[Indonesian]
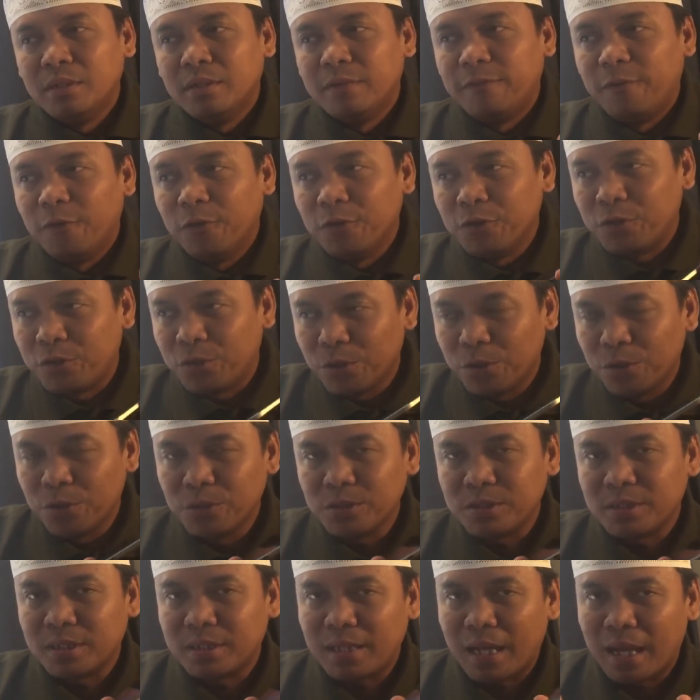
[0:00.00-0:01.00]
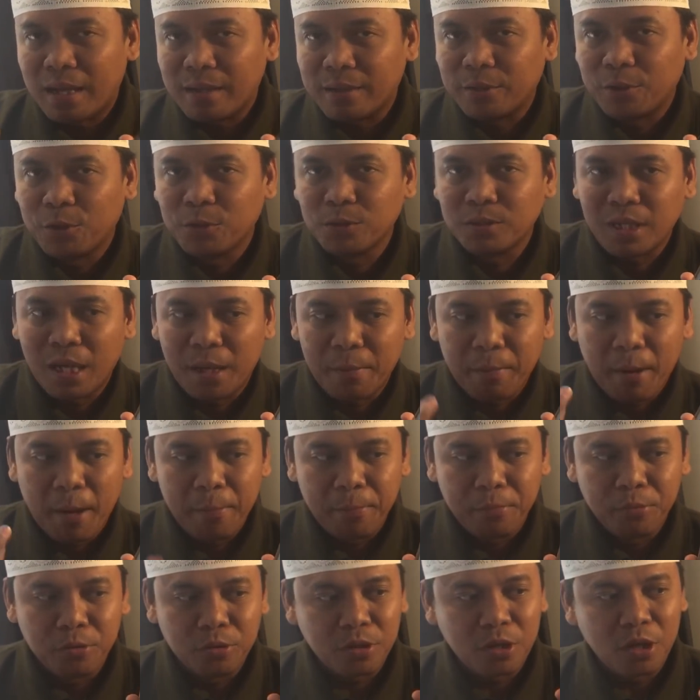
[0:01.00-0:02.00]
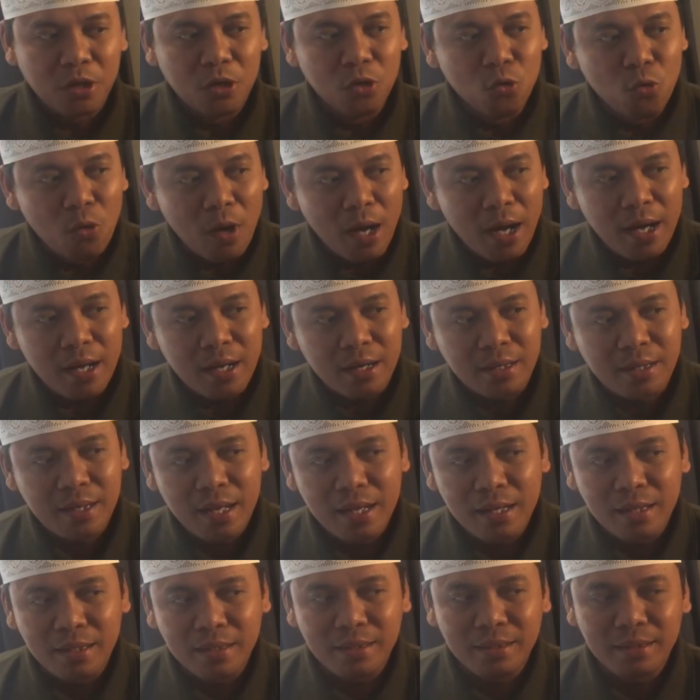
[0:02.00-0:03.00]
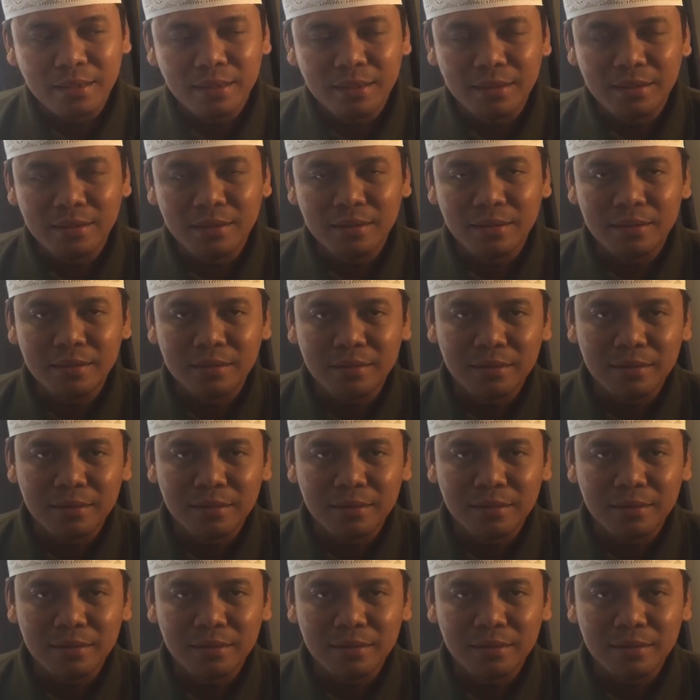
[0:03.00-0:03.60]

foto status apapun keluar dari